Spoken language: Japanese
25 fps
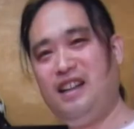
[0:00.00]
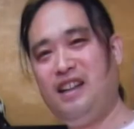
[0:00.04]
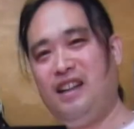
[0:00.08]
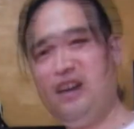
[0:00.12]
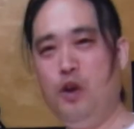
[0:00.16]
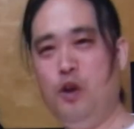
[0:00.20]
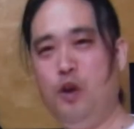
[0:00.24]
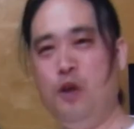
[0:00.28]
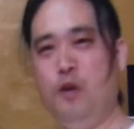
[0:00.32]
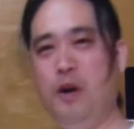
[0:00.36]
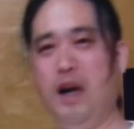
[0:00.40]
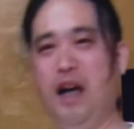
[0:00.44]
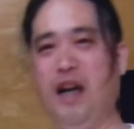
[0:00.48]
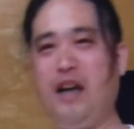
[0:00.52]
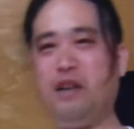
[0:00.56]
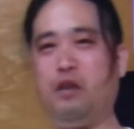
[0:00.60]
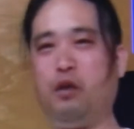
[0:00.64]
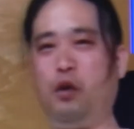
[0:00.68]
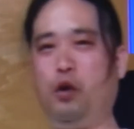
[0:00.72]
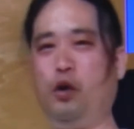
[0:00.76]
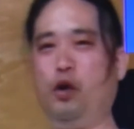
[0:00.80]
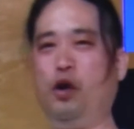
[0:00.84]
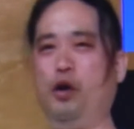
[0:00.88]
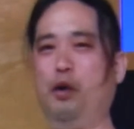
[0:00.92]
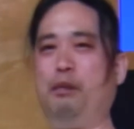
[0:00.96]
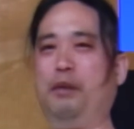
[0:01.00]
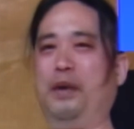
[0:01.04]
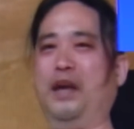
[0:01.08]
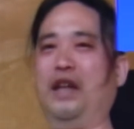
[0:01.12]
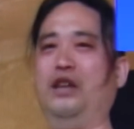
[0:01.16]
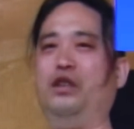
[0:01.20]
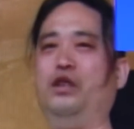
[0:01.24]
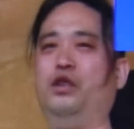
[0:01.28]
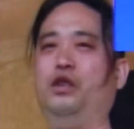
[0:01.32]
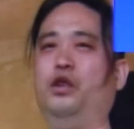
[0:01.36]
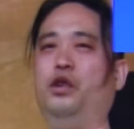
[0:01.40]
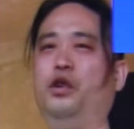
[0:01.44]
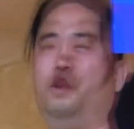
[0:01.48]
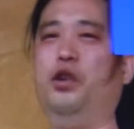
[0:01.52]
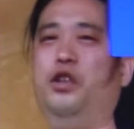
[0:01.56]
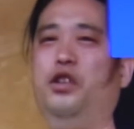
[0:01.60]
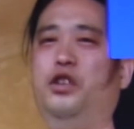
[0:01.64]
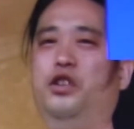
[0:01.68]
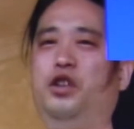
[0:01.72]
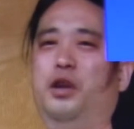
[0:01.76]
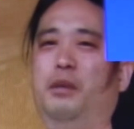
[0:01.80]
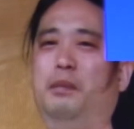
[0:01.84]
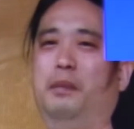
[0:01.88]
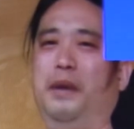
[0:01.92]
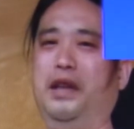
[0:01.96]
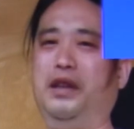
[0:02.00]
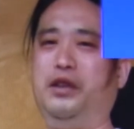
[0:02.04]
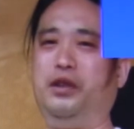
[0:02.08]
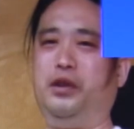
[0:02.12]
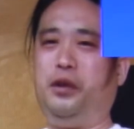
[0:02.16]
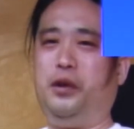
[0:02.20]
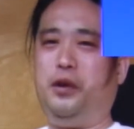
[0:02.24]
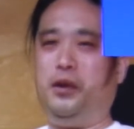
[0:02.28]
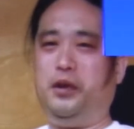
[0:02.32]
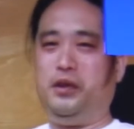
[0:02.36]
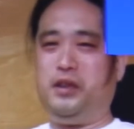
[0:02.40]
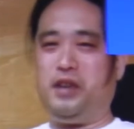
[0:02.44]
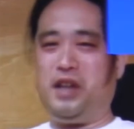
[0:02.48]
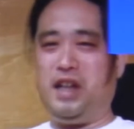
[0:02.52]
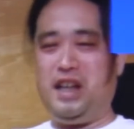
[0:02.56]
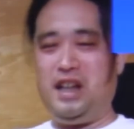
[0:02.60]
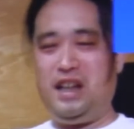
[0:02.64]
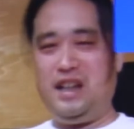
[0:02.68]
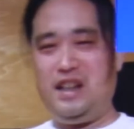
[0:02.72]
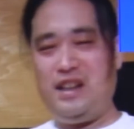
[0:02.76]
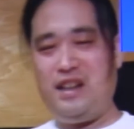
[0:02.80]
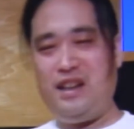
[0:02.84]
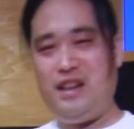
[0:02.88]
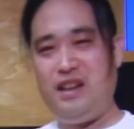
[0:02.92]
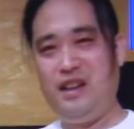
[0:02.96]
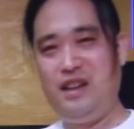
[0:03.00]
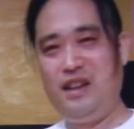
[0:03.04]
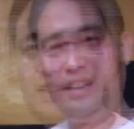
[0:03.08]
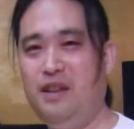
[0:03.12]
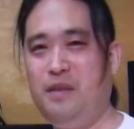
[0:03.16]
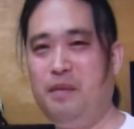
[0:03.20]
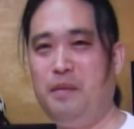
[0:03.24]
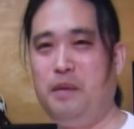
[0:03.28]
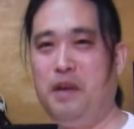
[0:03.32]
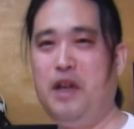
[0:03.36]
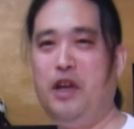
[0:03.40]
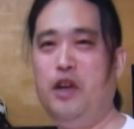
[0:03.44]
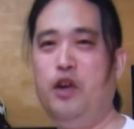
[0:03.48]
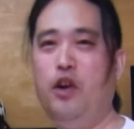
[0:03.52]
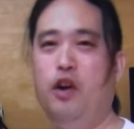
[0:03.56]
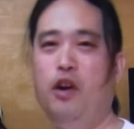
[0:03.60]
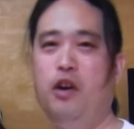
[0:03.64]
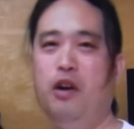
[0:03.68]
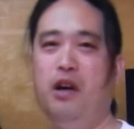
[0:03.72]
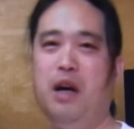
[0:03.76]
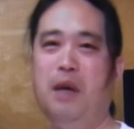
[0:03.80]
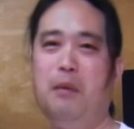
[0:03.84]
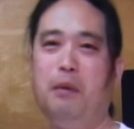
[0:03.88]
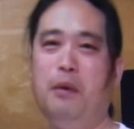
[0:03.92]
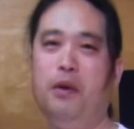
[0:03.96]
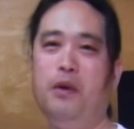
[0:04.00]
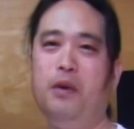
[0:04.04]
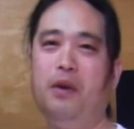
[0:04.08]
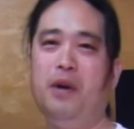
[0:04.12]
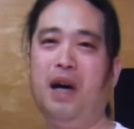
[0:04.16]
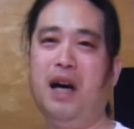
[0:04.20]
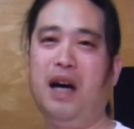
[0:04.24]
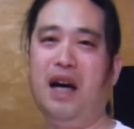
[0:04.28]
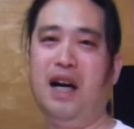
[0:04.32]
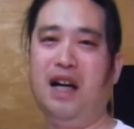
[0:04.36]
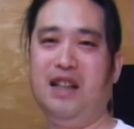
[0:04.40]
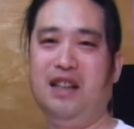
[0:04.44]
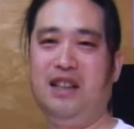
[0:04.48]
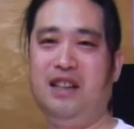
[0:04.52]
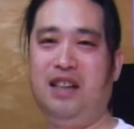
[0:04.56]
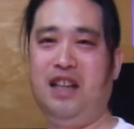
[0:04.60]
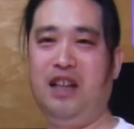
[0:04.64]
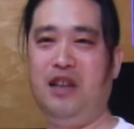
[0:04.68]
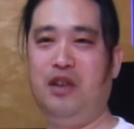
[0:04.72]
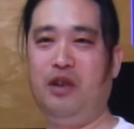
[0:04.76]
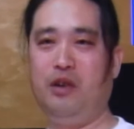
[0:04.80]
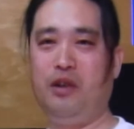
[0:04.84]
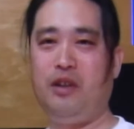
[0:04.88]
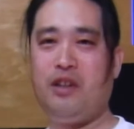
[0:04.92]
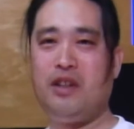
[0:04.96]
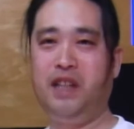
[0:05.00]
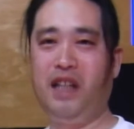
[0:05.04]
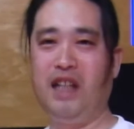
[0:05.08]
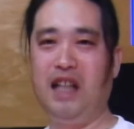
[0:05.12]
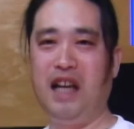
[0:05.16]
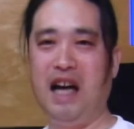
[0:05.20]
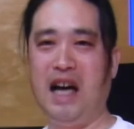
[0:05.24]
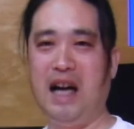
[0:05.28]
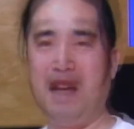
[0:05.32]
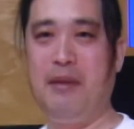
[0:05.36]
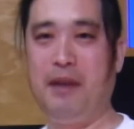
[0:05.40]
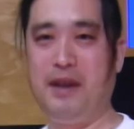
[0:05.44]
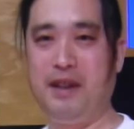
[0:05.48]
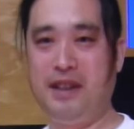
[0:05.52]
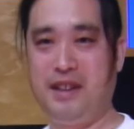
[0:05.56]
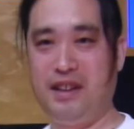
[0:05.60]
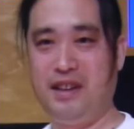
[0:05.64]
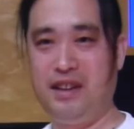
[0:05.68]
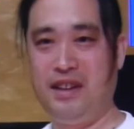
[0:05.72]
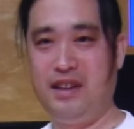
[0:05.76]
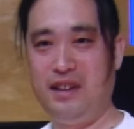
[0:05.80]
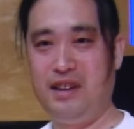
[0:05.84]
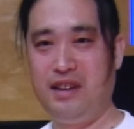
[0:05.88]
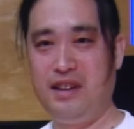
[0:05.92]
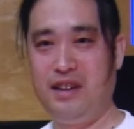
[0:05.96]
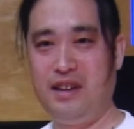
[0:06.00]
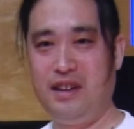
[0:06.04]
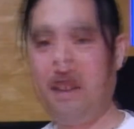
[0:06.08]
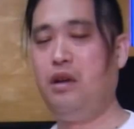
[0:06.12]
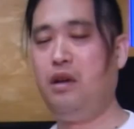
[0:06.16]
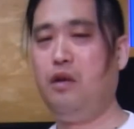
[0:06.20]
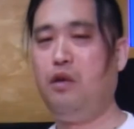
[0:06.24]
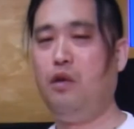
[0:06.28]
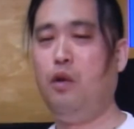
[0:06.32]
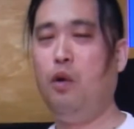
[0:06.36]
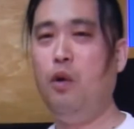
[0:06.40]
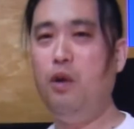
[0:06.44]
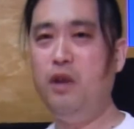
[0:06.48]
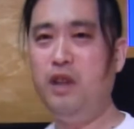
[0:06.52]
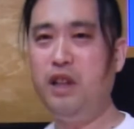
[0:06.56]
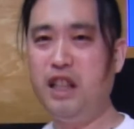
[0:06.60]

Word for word: このビデオ端子をテレビ、モニターに接続。それこちらを手持ちの AV 機器に接続。これで対応できますね。